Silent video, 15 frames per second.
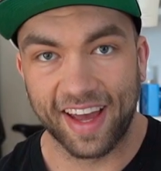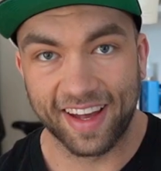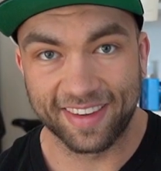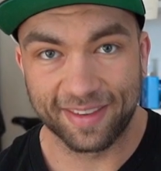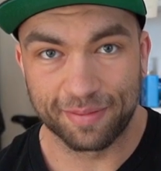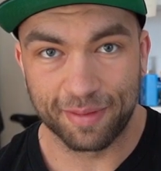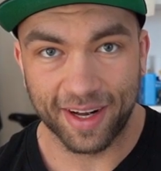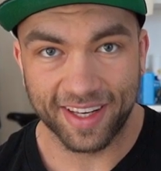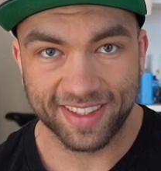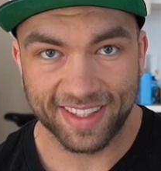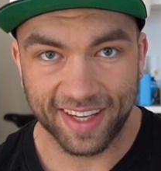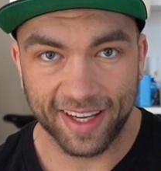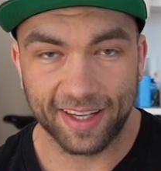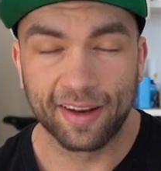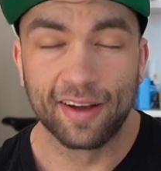Erste
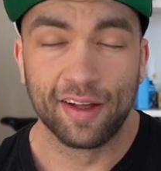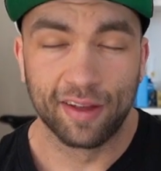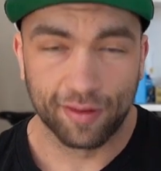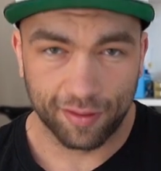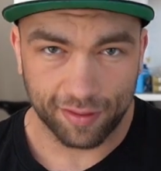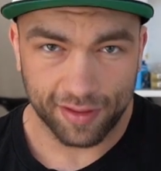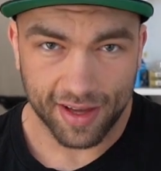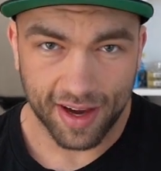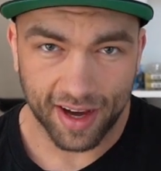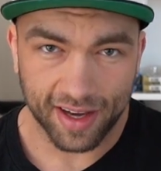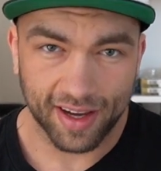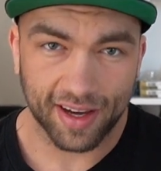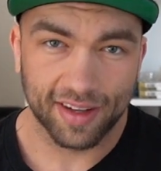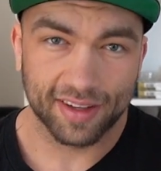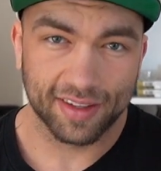Mahlzeit, 4
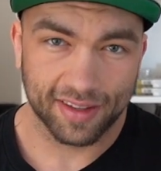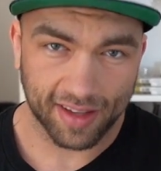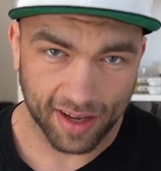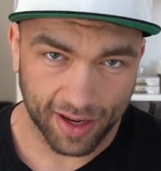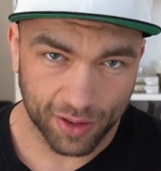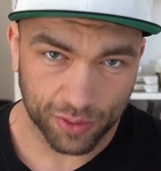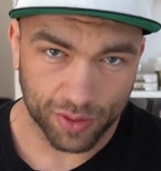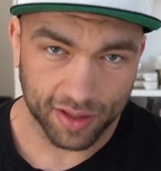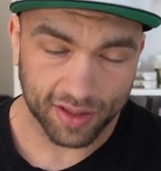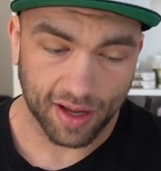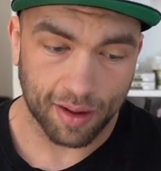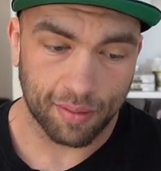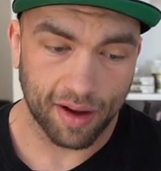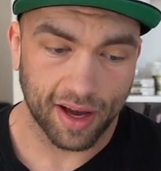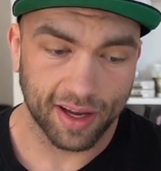Eier, 300
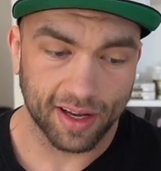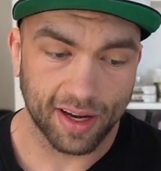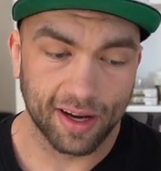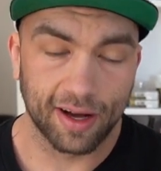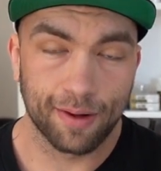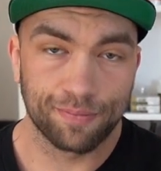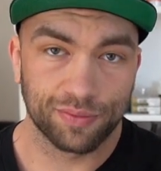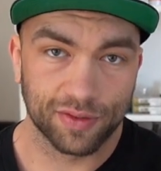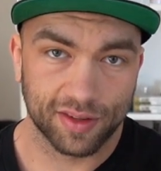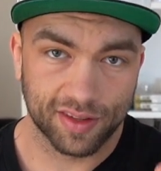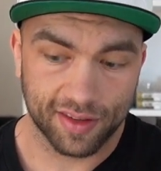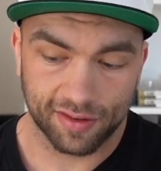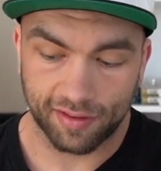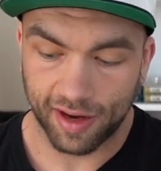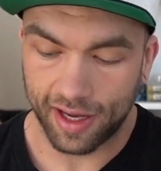Gramm Eiklar,
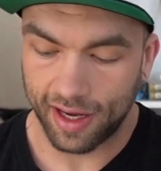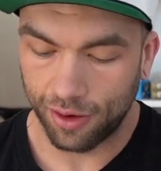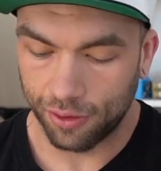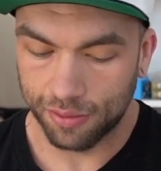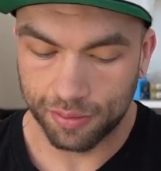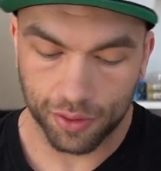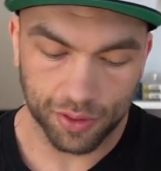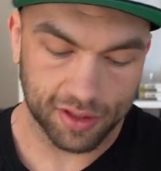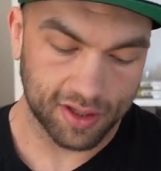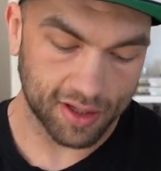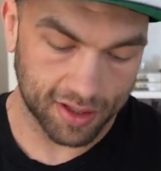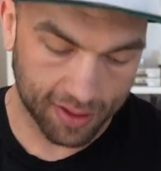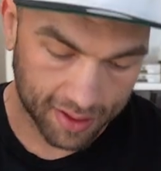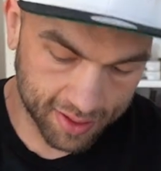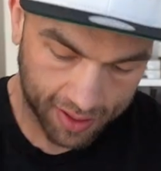2
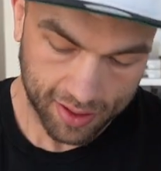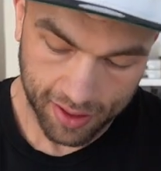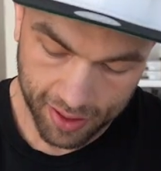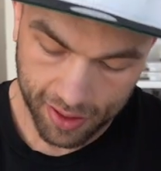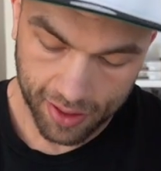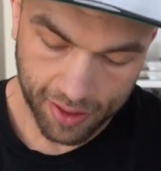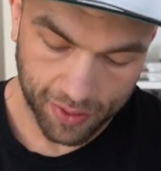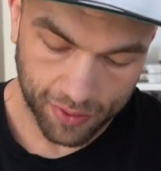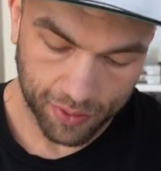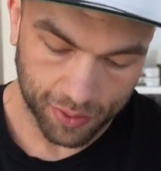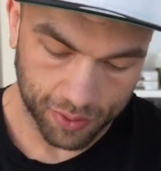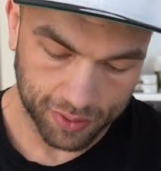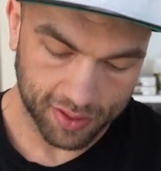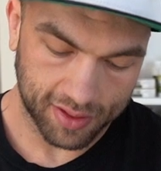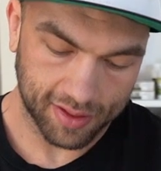Laugenbrötchen,
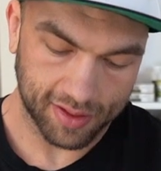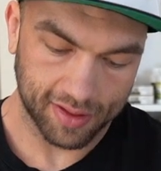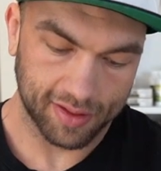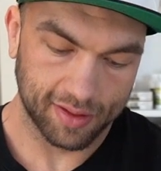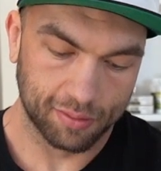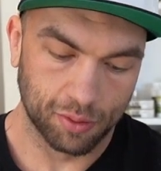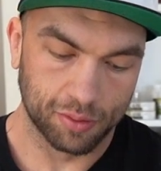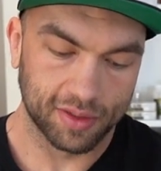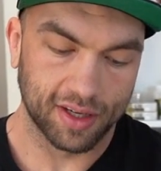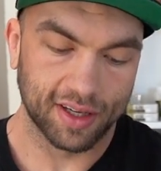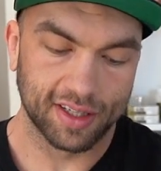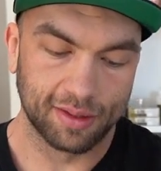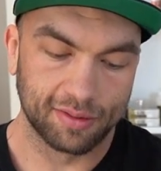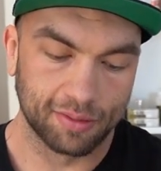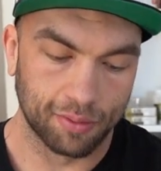und
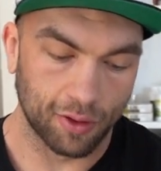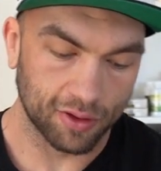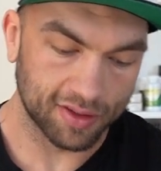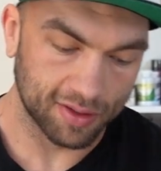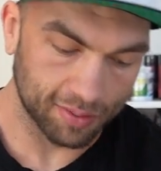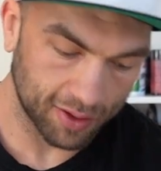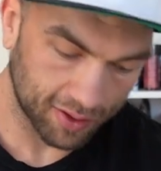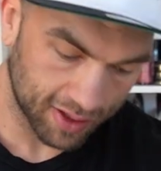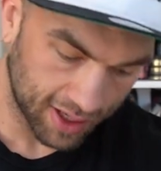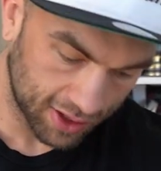momentan gibt es morgens immer noch